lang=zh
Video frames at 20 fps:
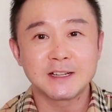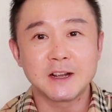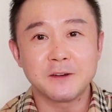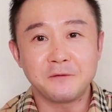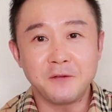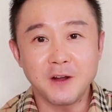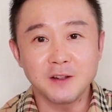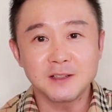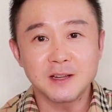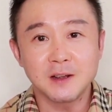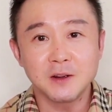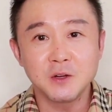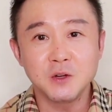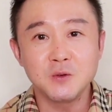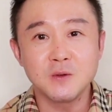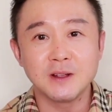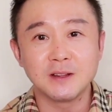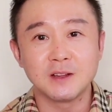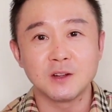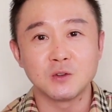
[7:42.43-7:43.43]
这个方舱医
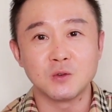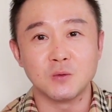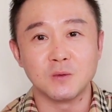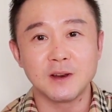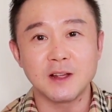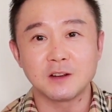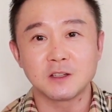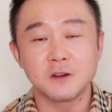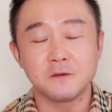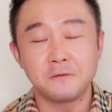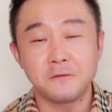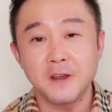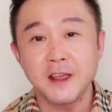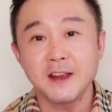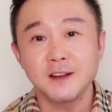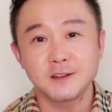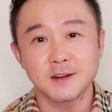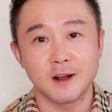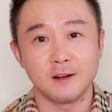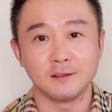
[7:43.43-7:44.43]
院的容量是
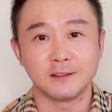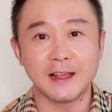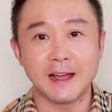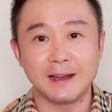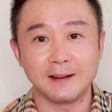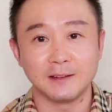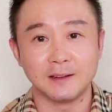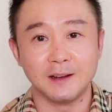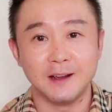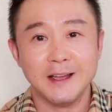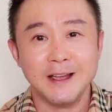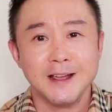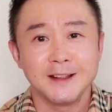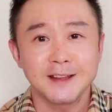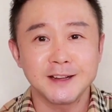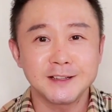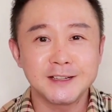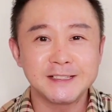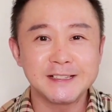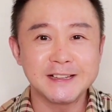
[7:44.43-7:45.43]
非常大的。
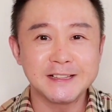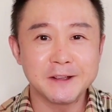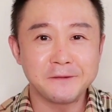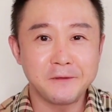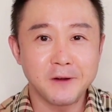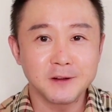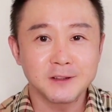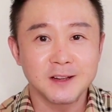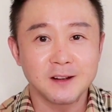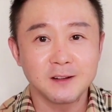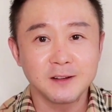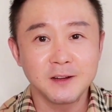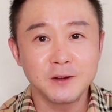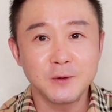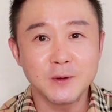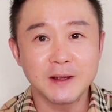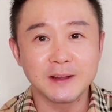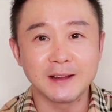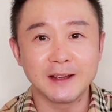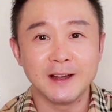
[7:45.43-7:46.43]
但是现在方舱医
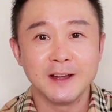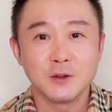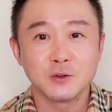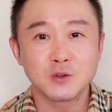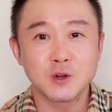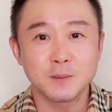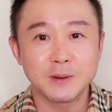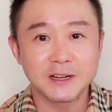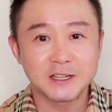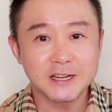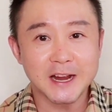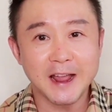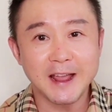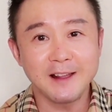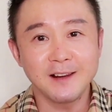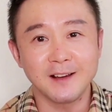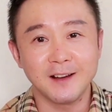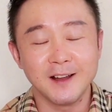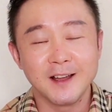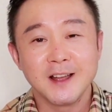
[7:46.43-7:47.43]
院呢却被
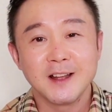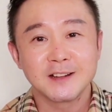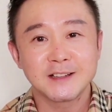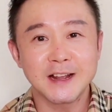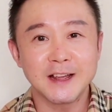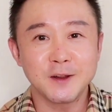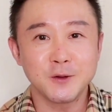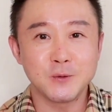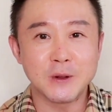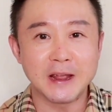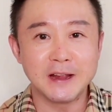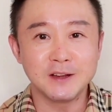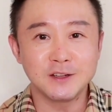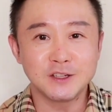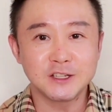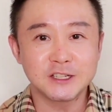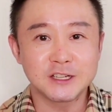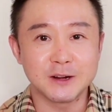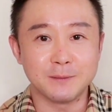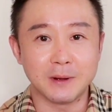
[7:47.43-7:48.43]
拆了，拆的原因
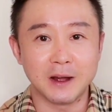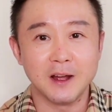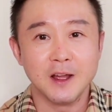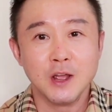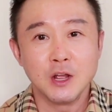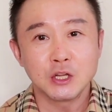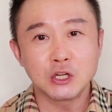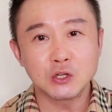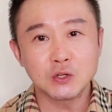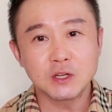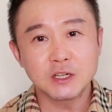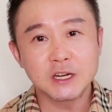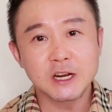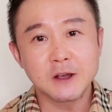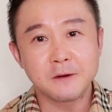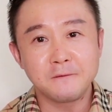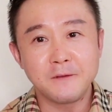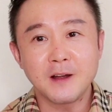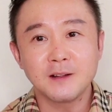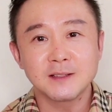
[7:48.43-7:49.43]
是什么？就是这
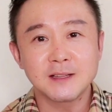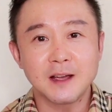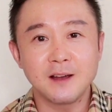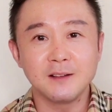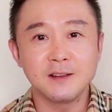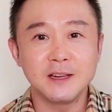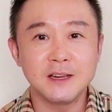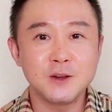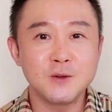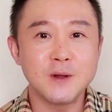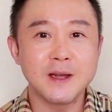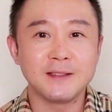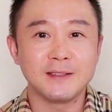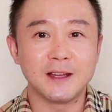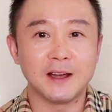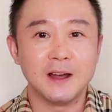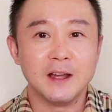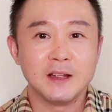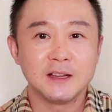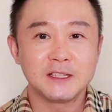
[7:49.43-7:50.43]
个方舱医院
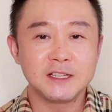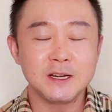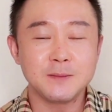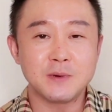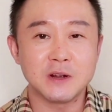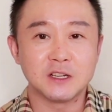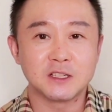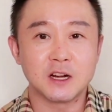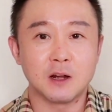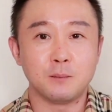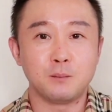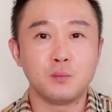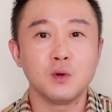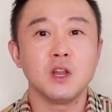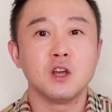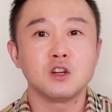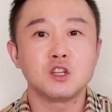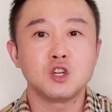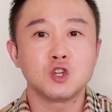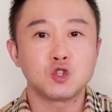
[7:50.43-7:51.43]
呢，基本上不
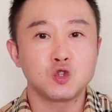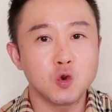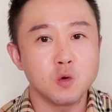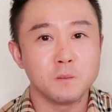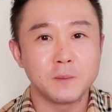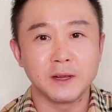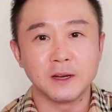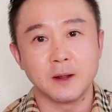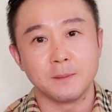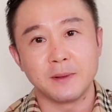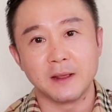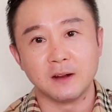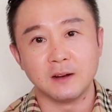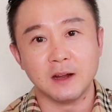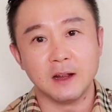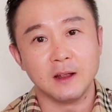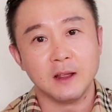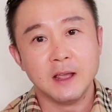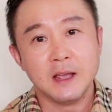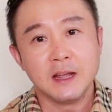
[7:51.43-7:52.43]
能是重病的病
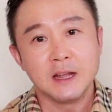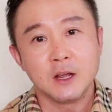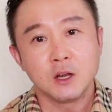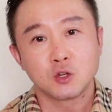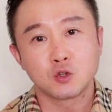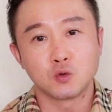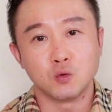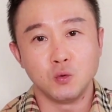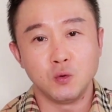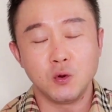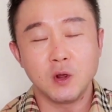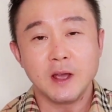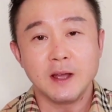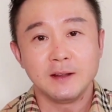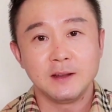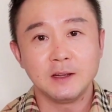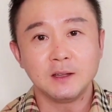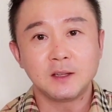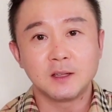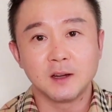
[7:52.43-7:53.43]
人，属于
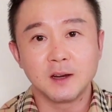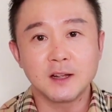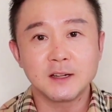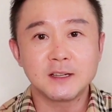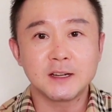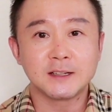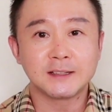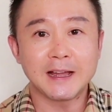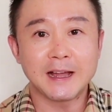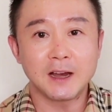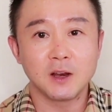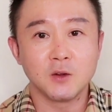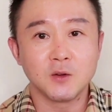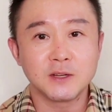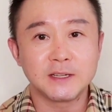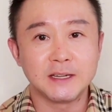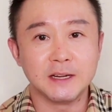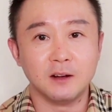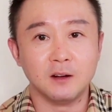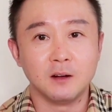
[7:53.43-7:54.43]
您得了这个大流
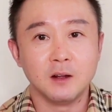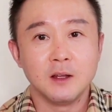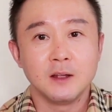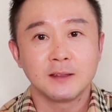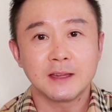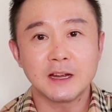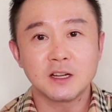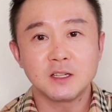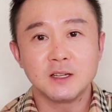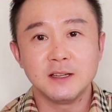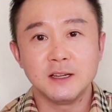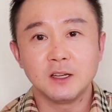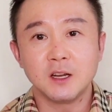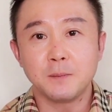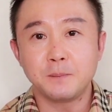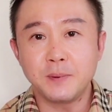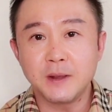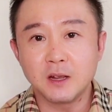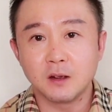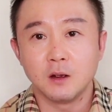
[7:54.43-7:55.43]
行，但是您
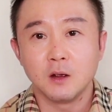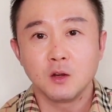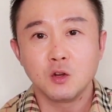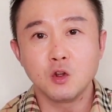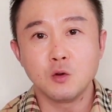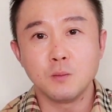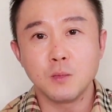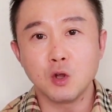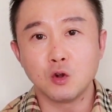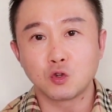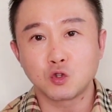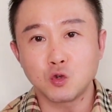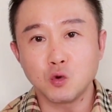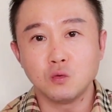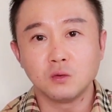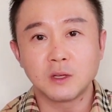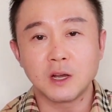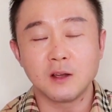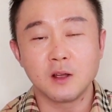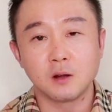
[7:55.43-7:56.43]
的病又没有
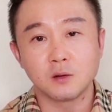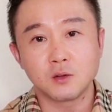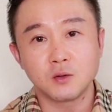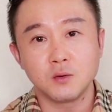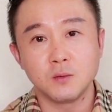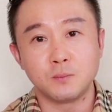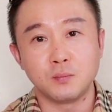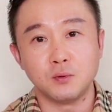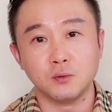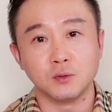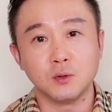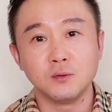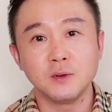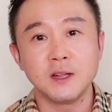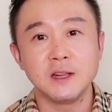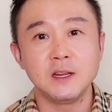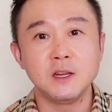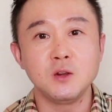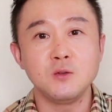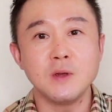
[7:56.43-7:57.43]
重到要去普通
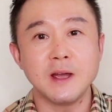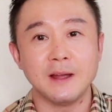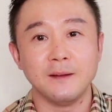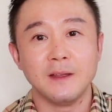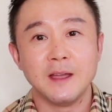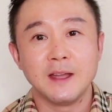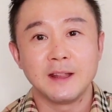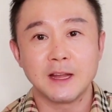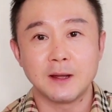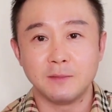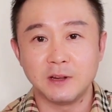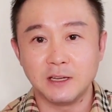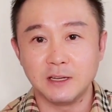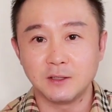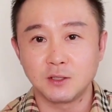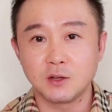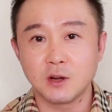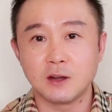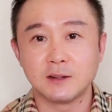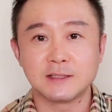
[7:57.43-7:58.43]
的医院，那么
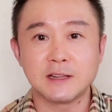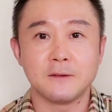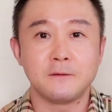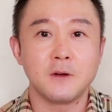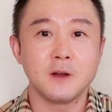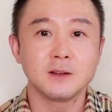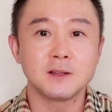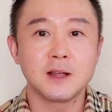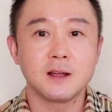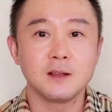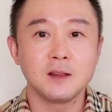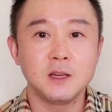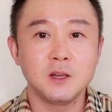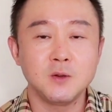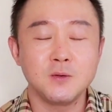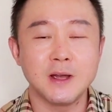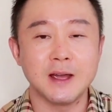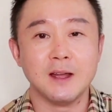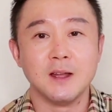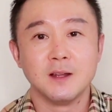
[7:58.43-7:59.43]
您就要在方舱医
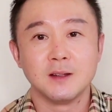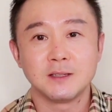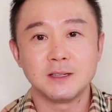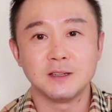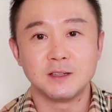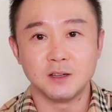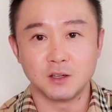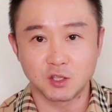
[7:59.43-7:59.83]
院进